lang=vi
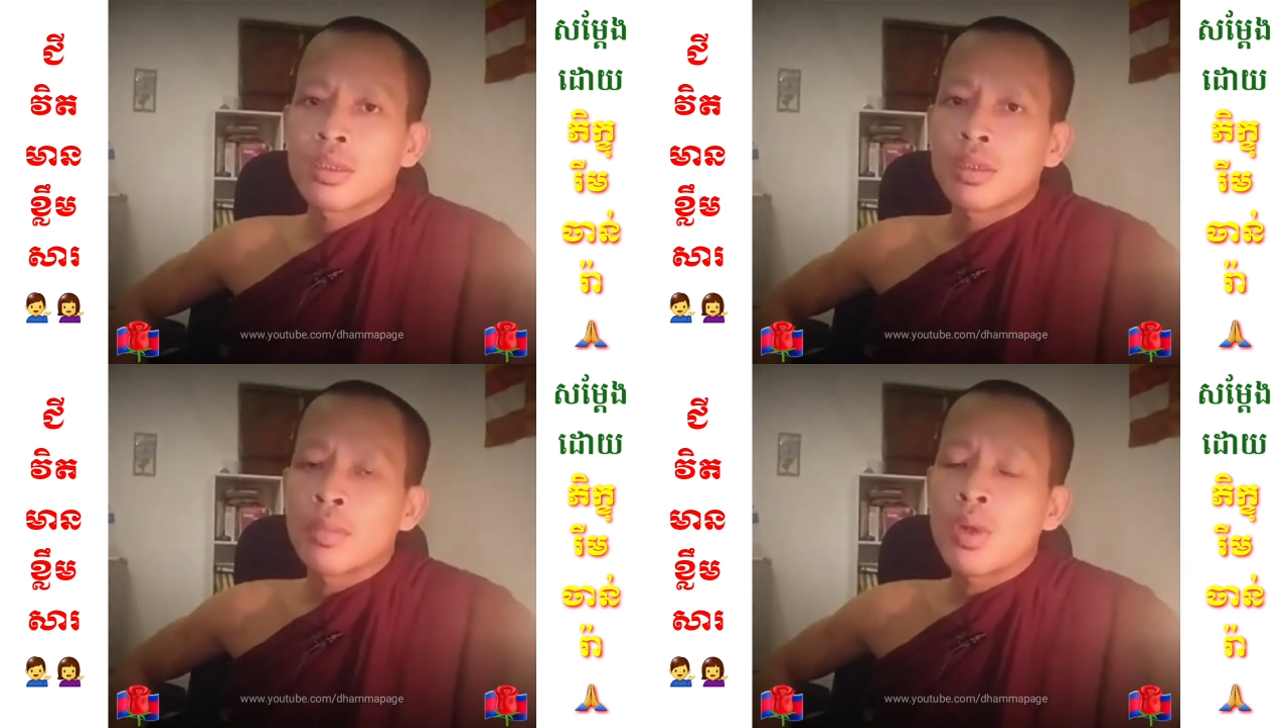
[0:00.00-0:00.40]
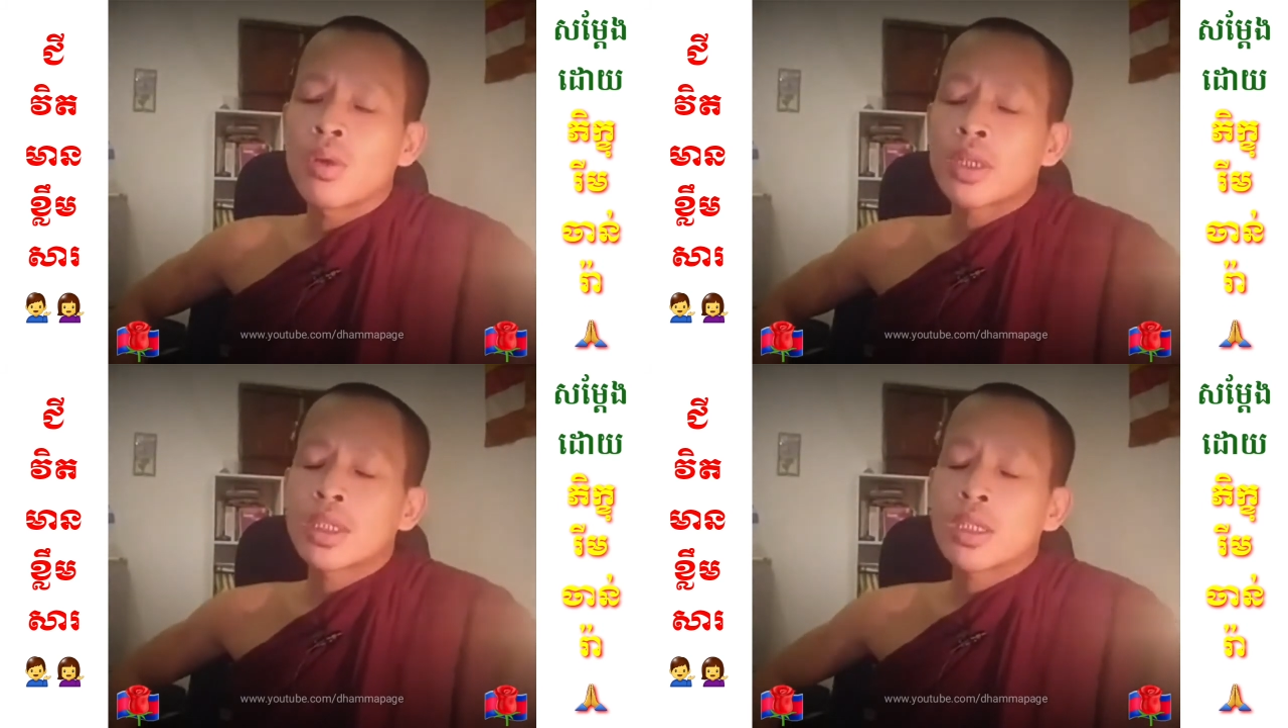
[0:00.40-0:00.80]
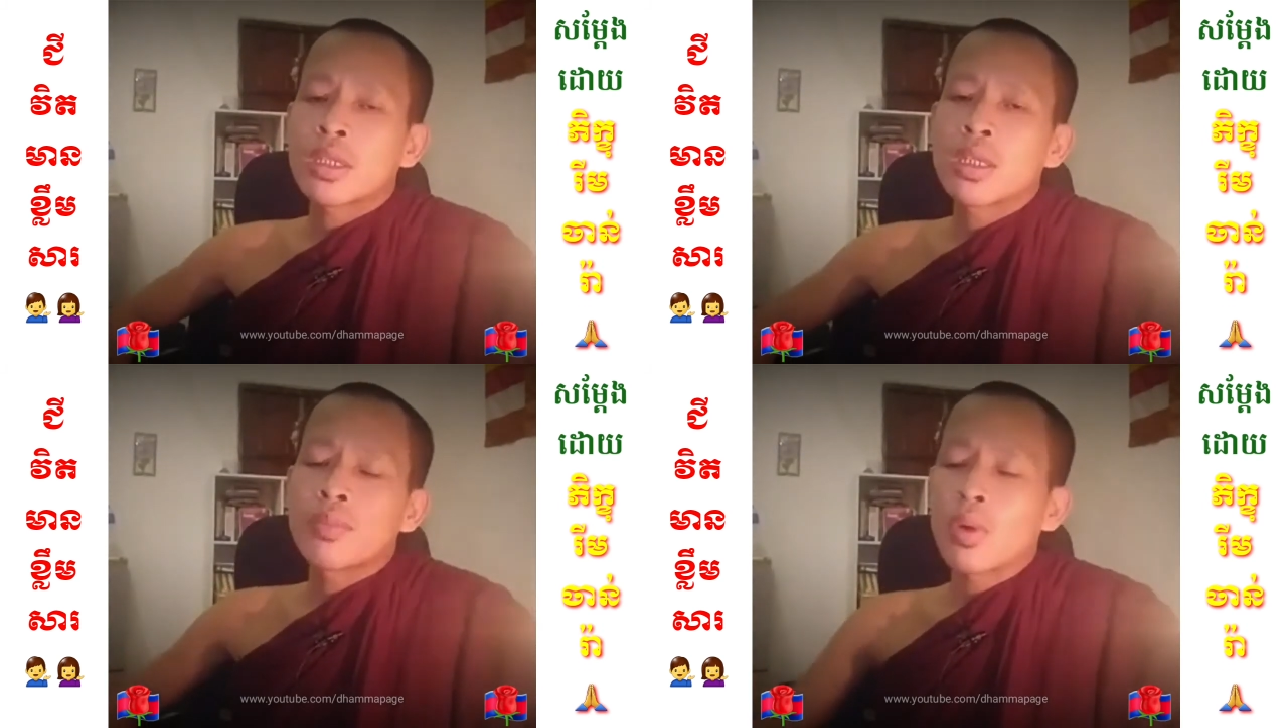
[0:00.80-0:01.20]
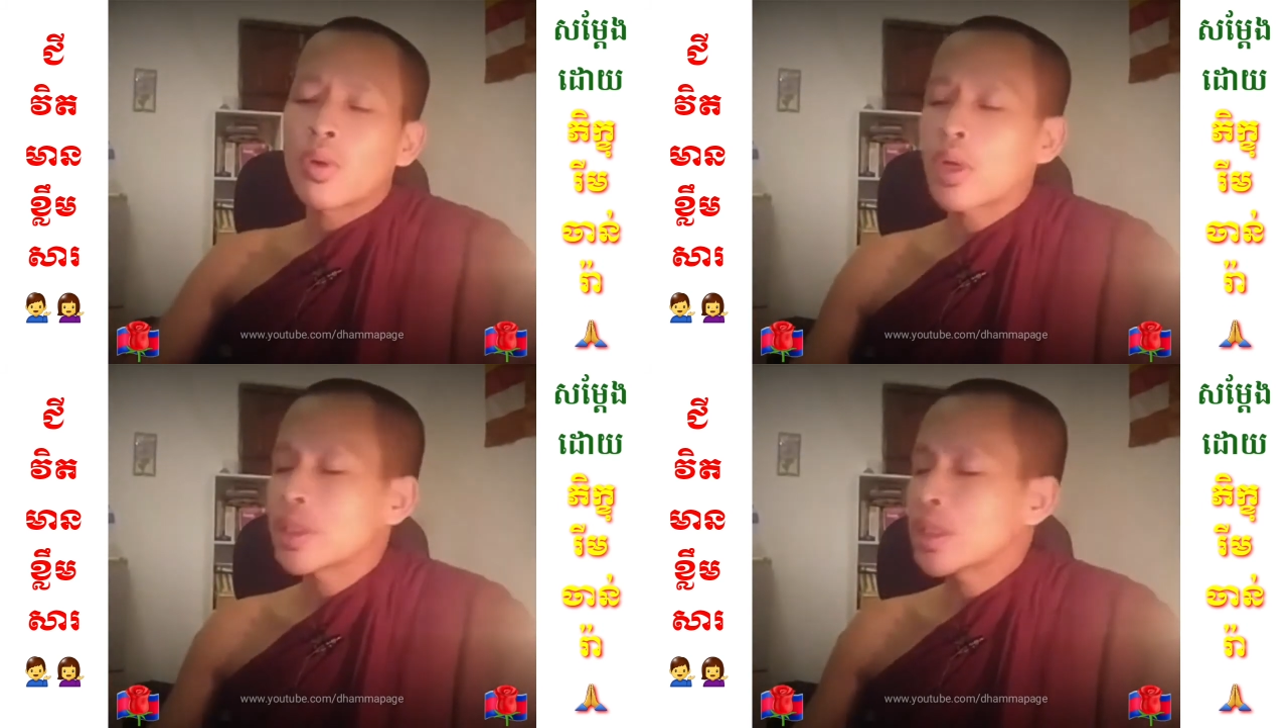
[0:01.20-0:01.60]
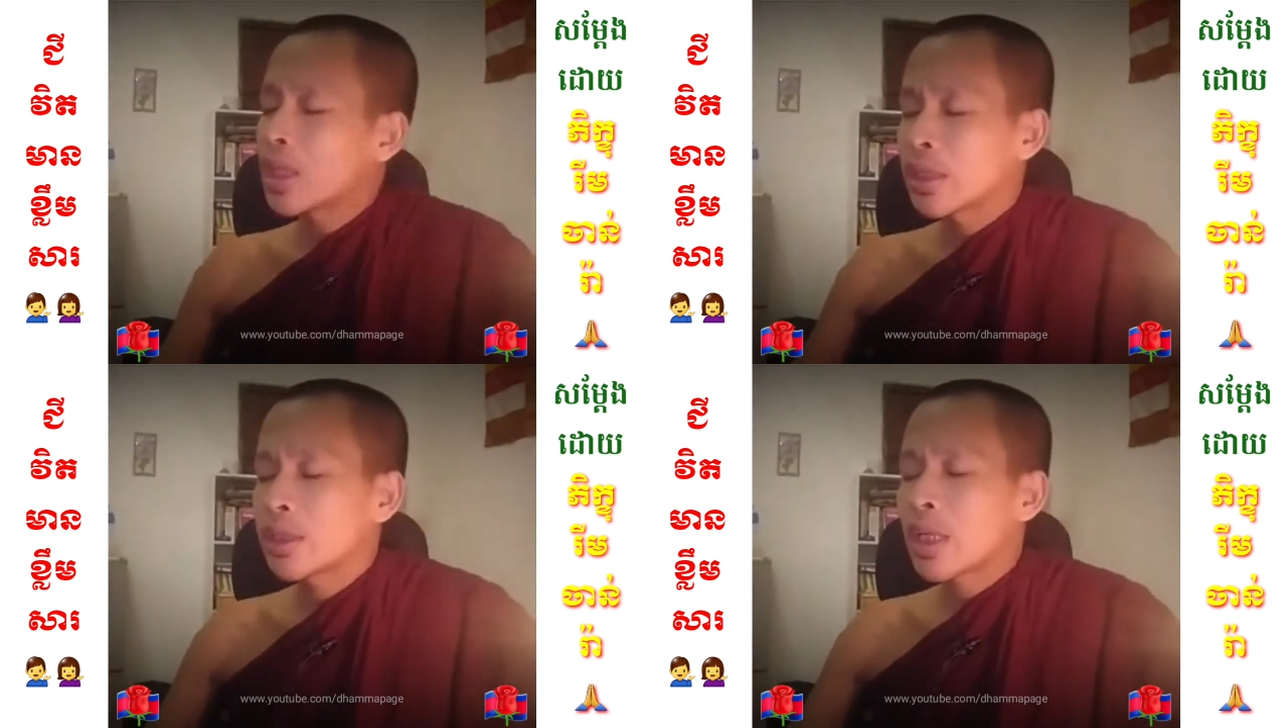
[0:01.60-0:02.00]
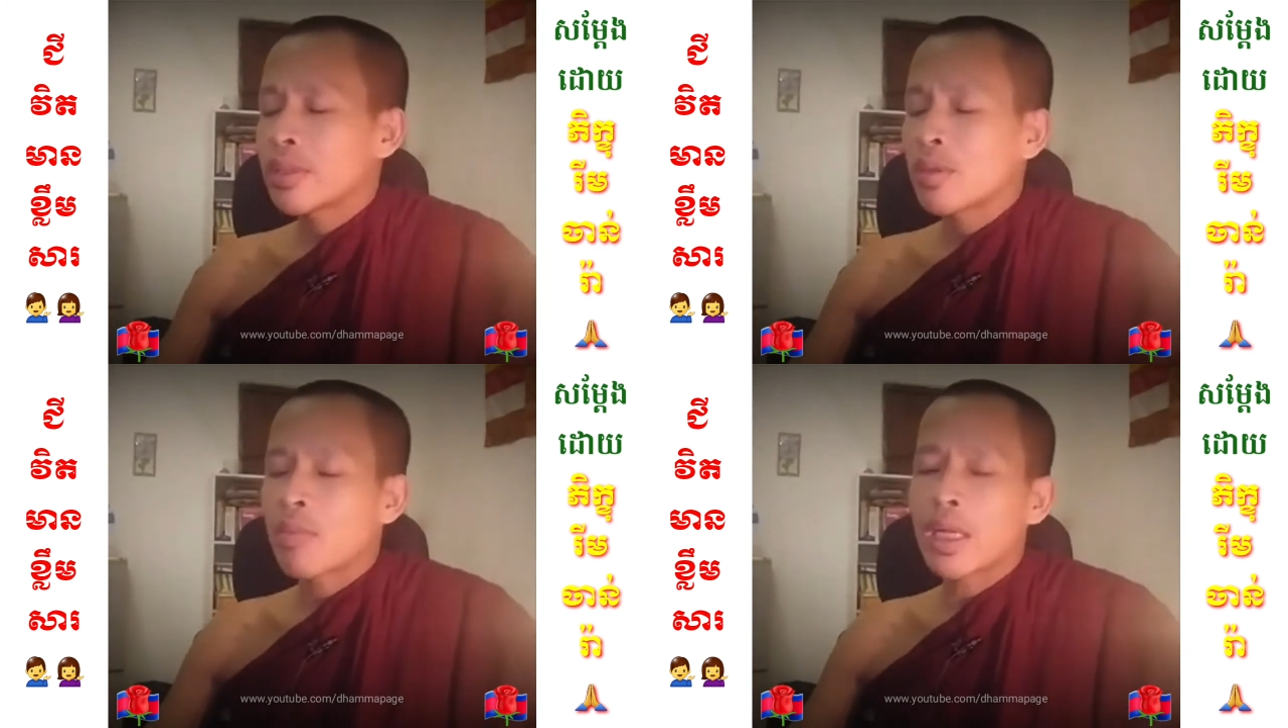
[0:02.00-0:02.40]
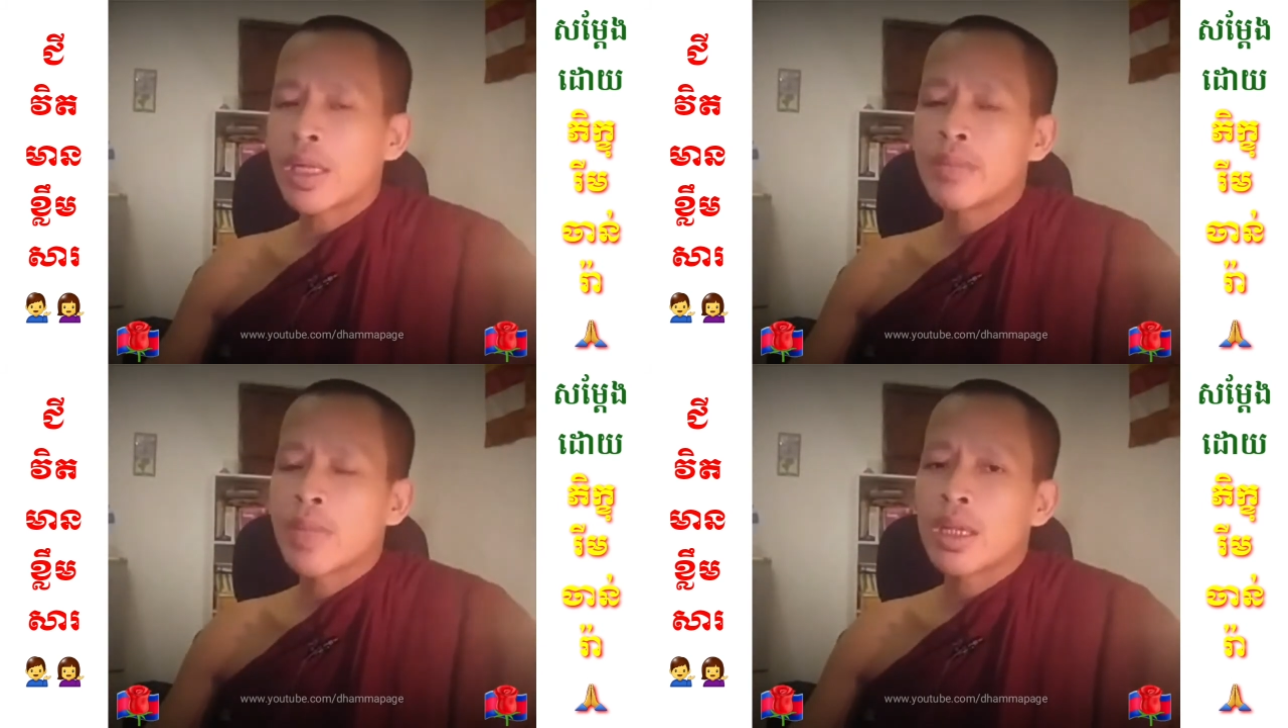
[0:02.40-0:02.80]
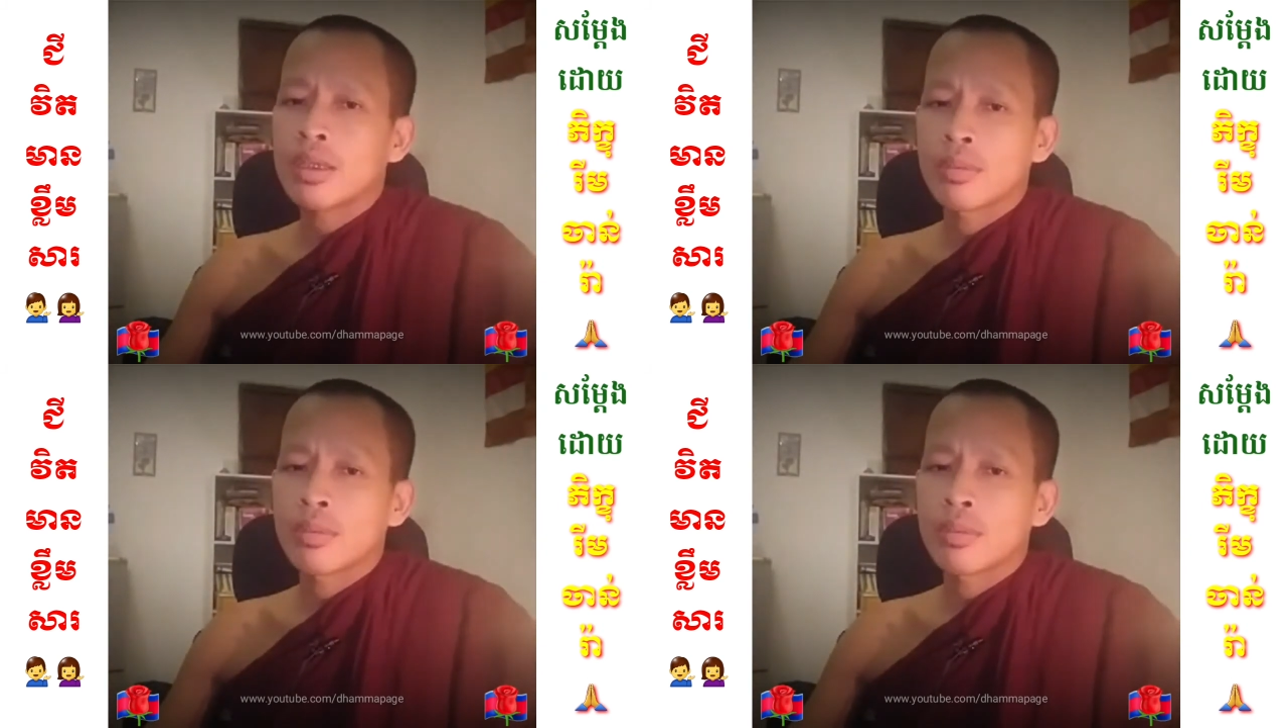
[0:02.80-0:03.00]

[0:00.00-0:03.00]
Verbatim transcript: bồ rót giật bồ rót dương cân chẳng anh bạn đây mẹ này